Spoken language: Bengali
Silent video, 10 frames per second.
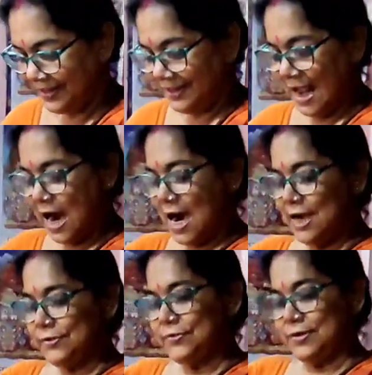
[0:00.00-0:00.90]

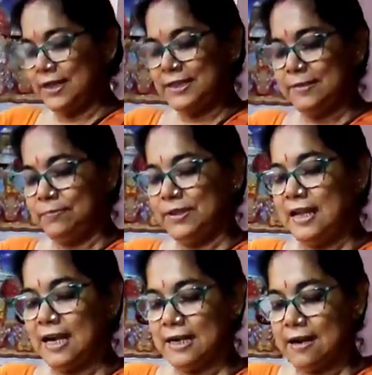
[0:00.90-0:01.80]
দারুণ রেসিপি
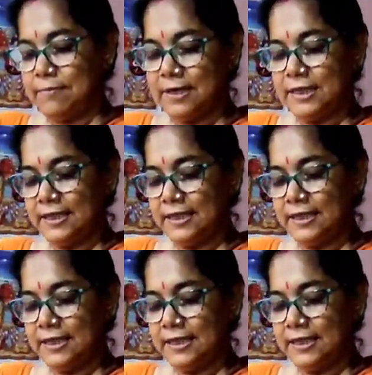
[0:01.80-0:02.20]
দাঁড়ান আপনাদের